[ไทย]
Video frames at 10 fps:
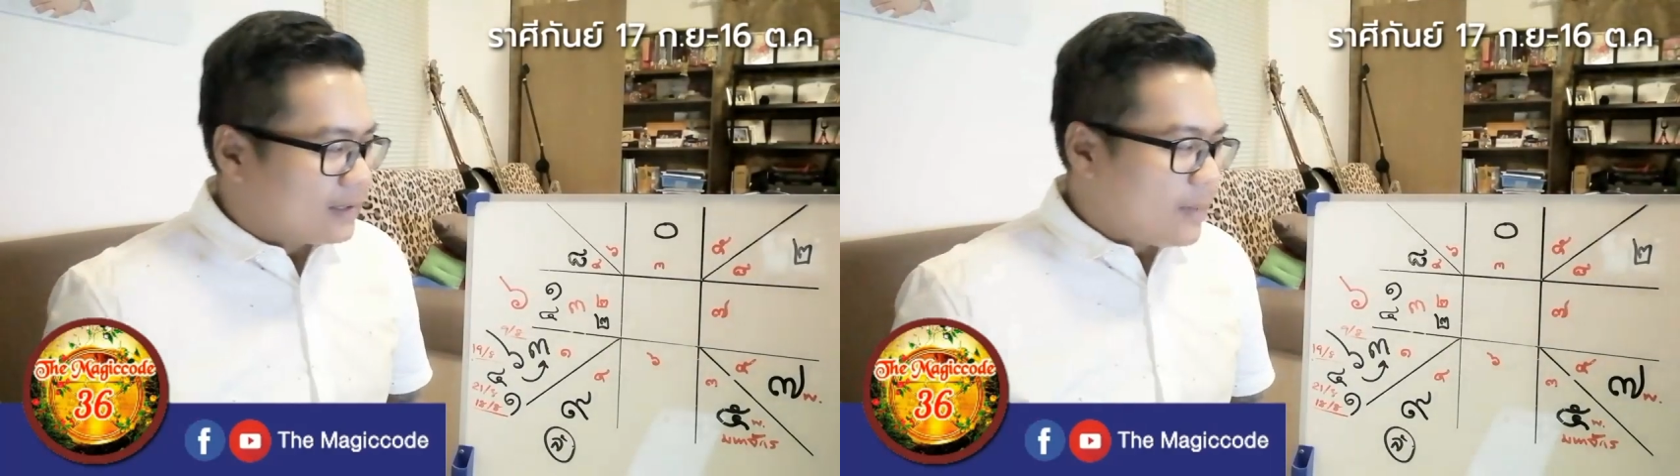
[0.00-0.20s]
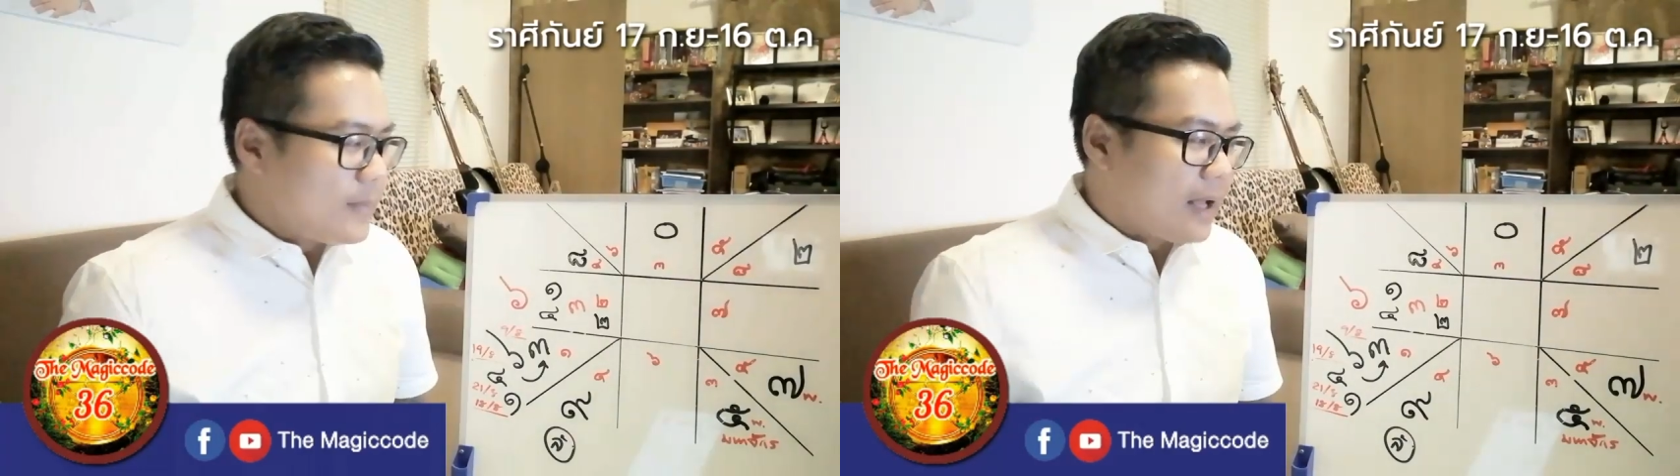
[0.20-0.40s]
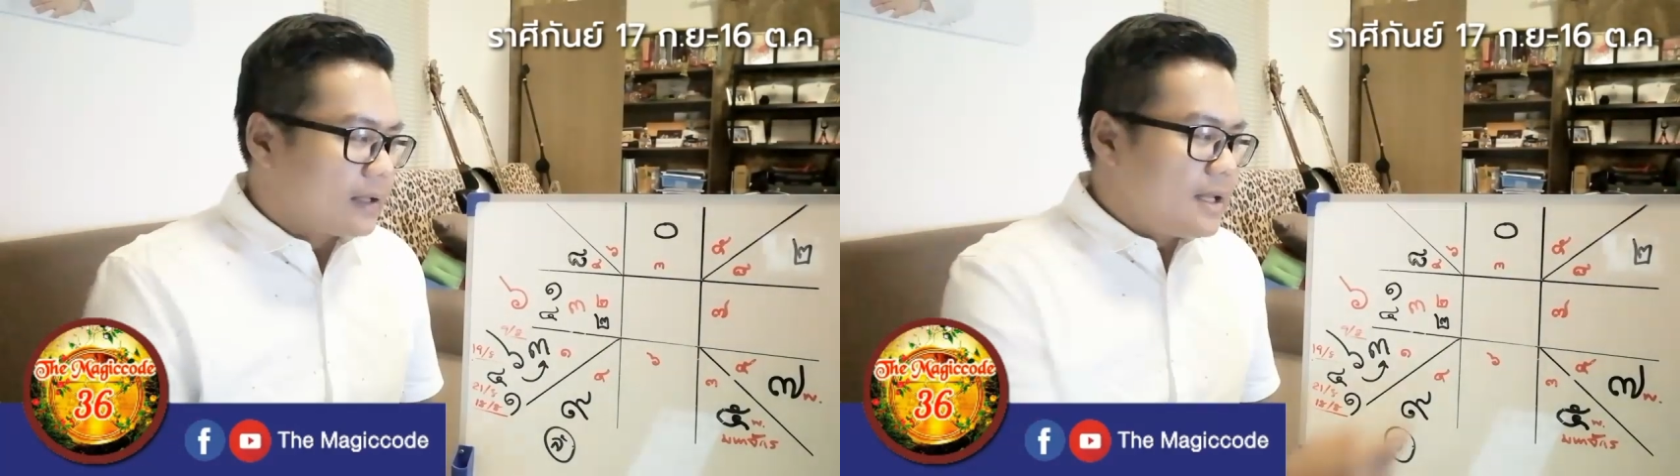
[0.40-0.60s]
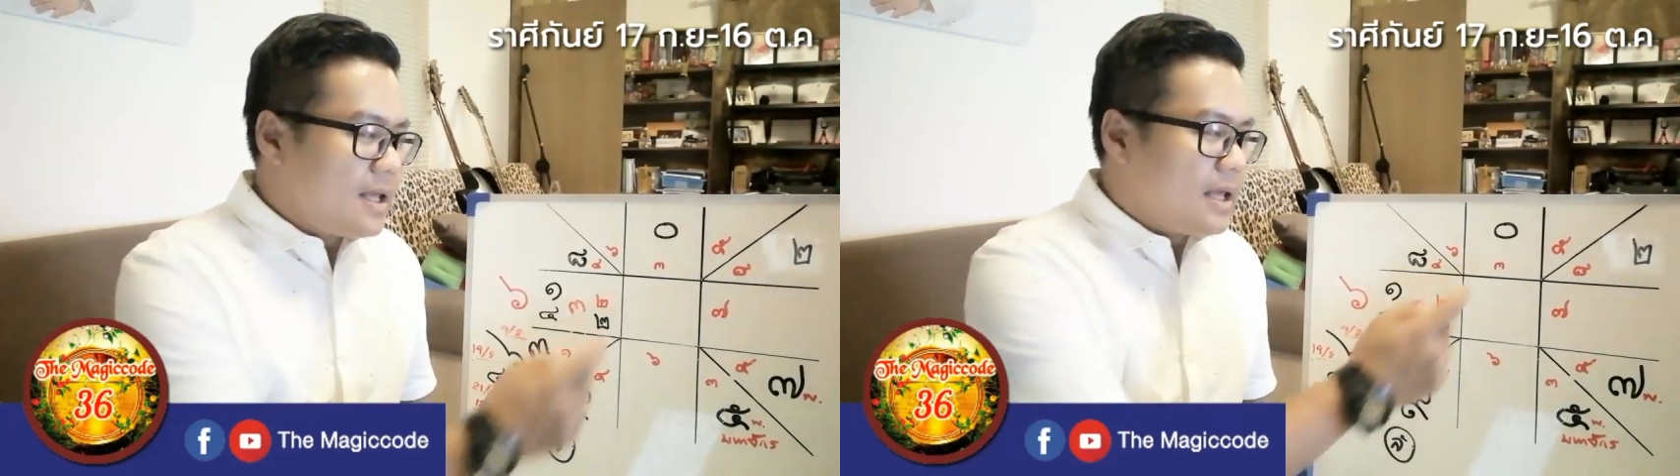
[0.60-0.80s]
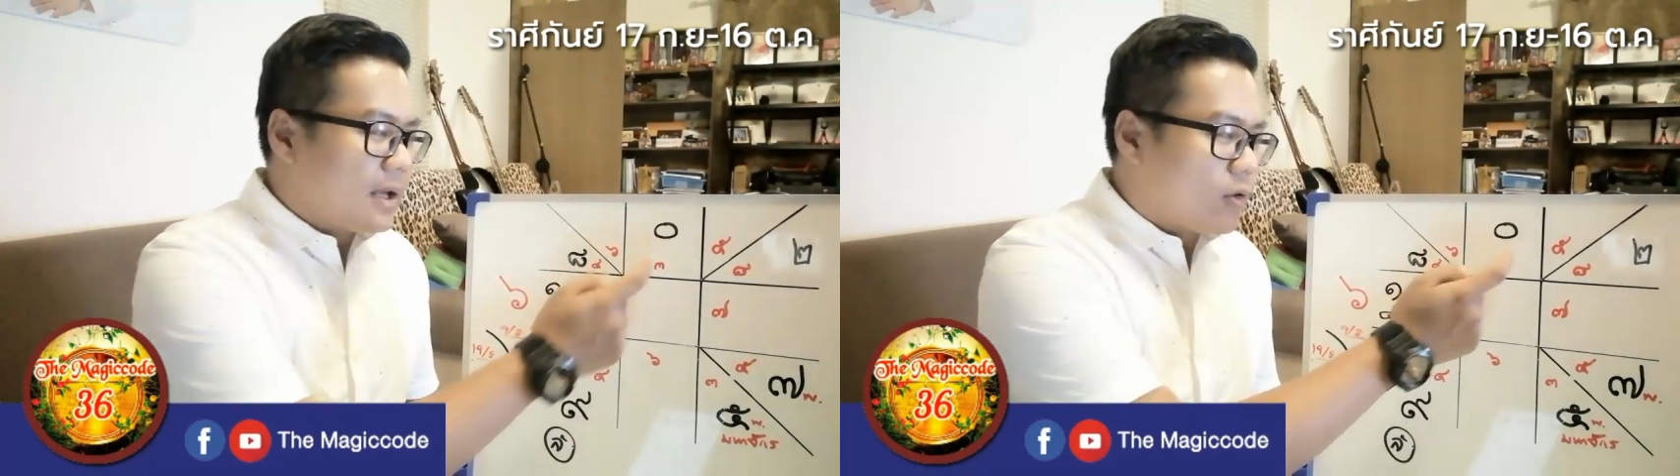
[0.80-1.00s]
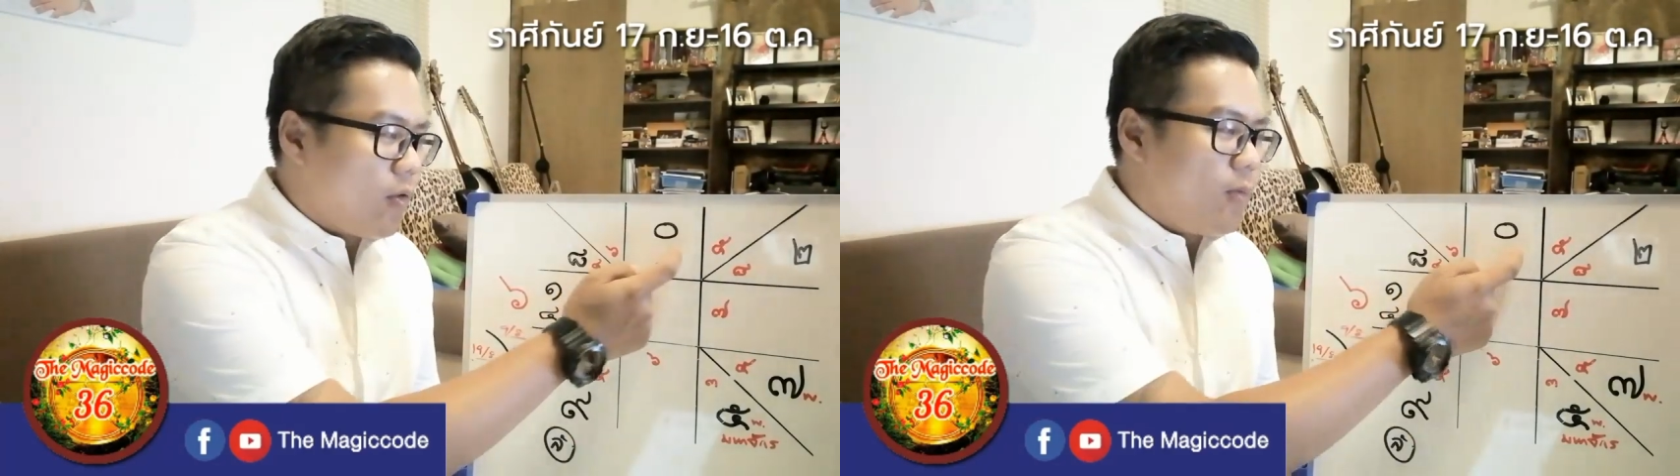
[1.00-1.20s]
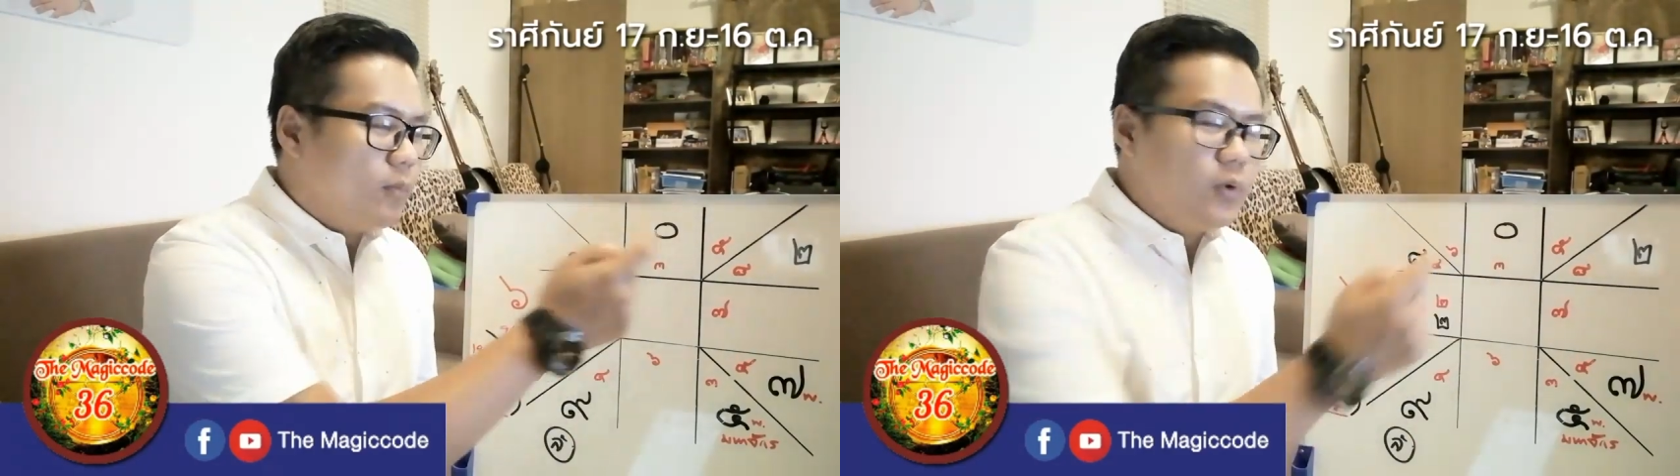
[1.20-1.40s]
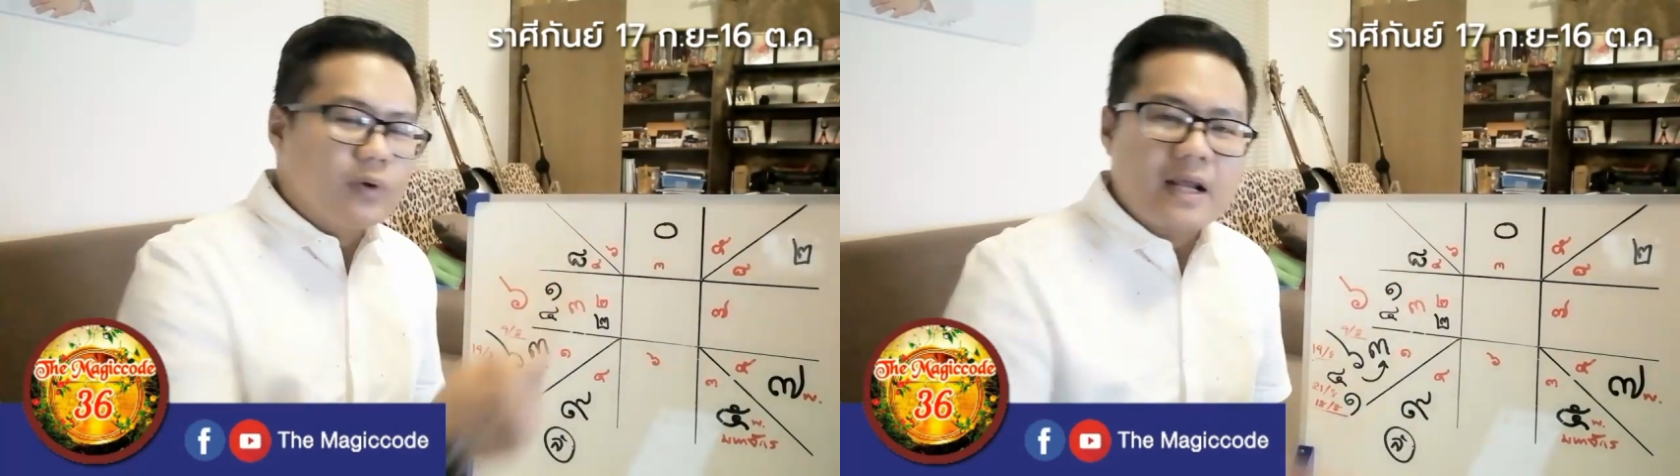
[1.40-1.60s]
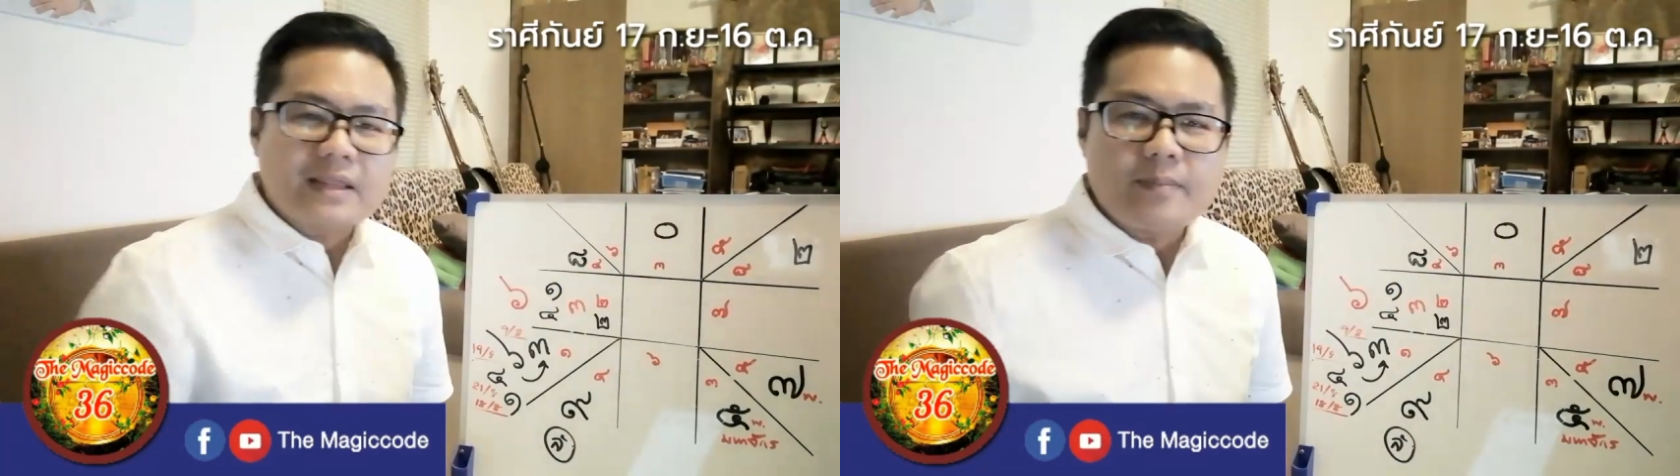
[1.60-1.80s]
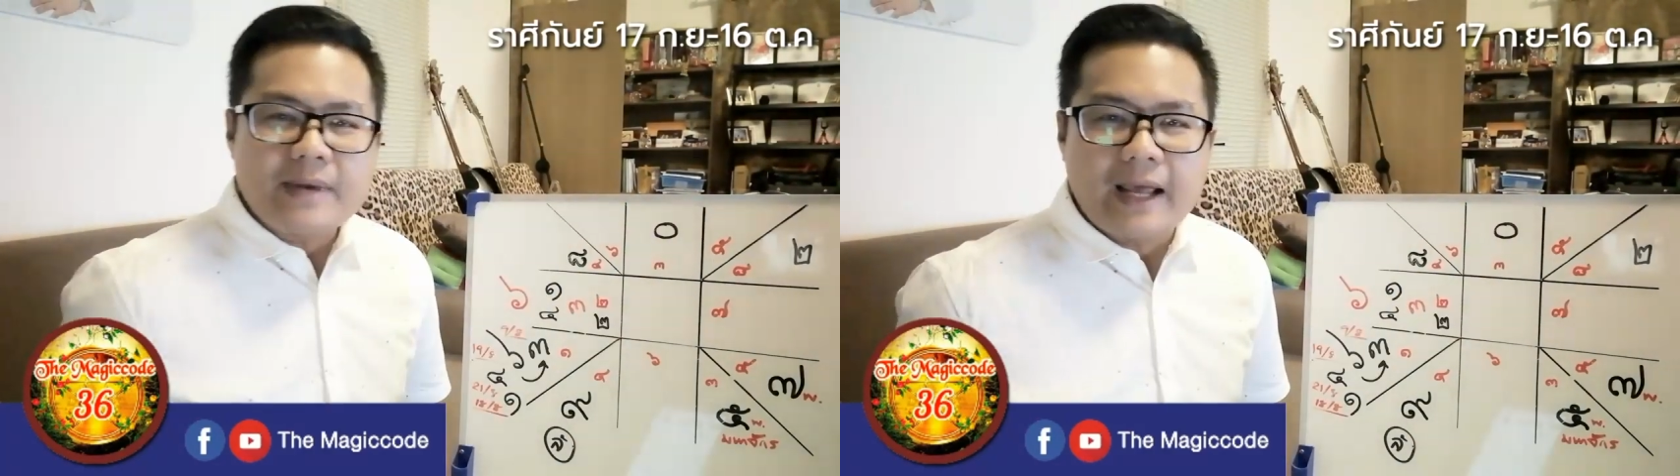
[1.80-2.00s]
ตำแหน่งที่กลุ่มอยู่ใน
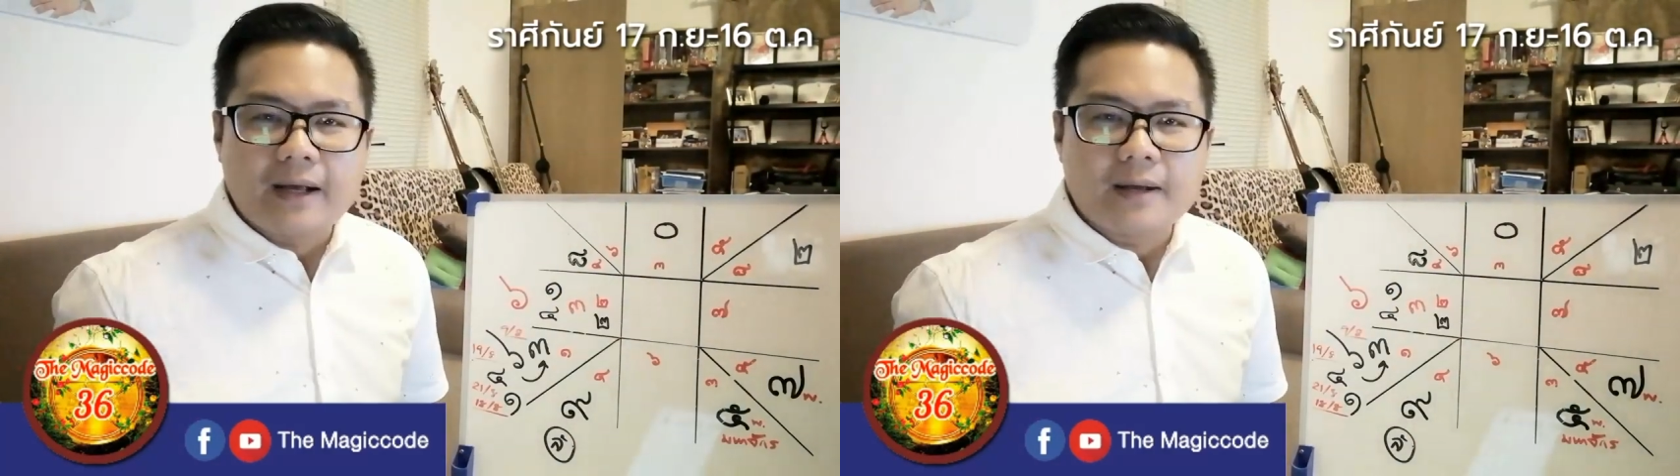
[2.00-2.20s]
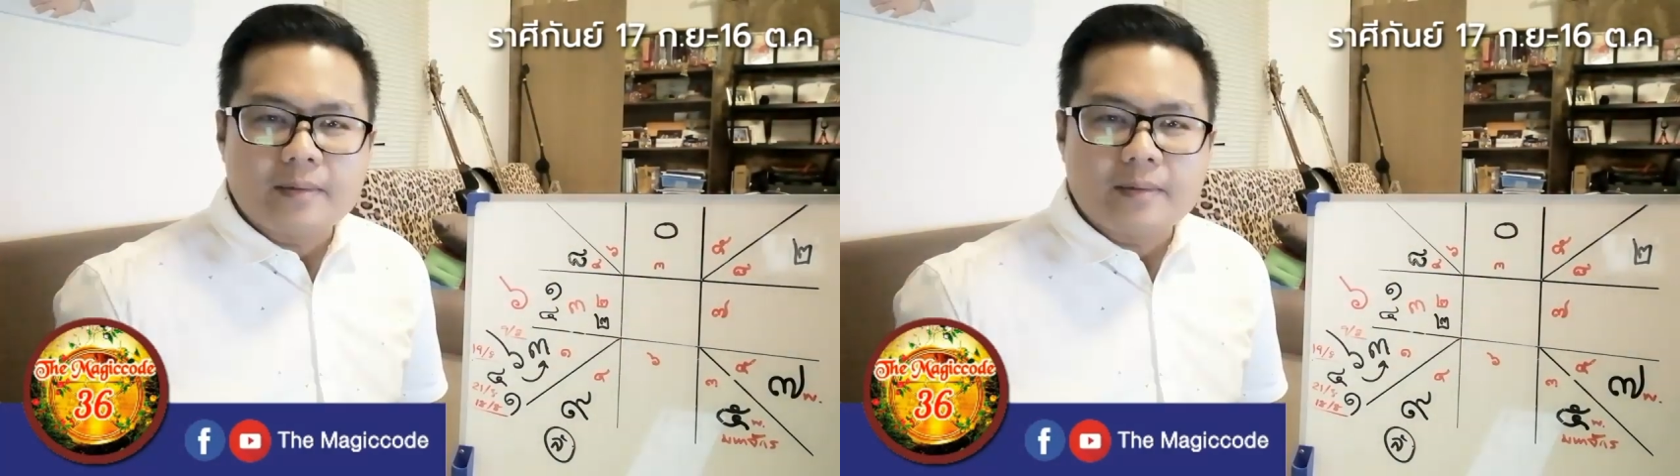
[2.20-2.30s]
ตำแหน่ง